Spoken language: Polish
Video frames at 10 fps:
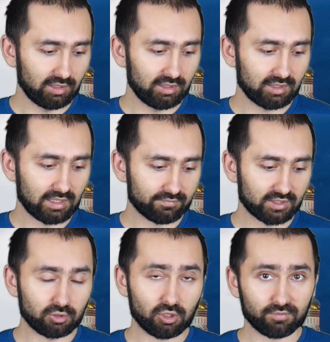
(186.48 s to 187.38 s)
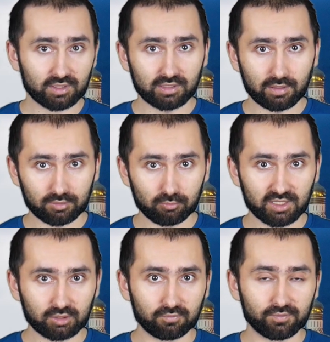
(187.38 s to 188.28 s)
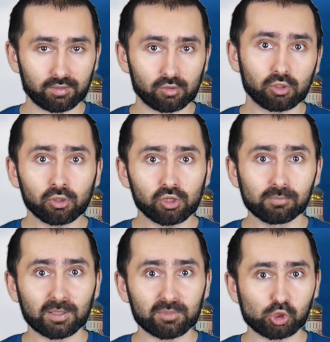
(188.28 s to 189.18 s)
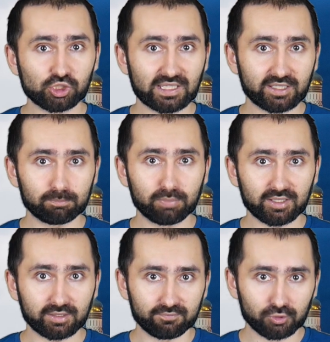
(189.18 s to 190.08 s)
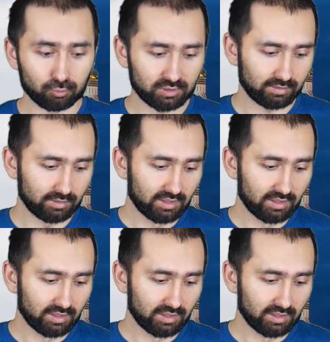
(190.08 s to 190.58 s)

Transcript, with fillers: i nawet do 19 metrów wysokości. Mamy 4 pary wrót,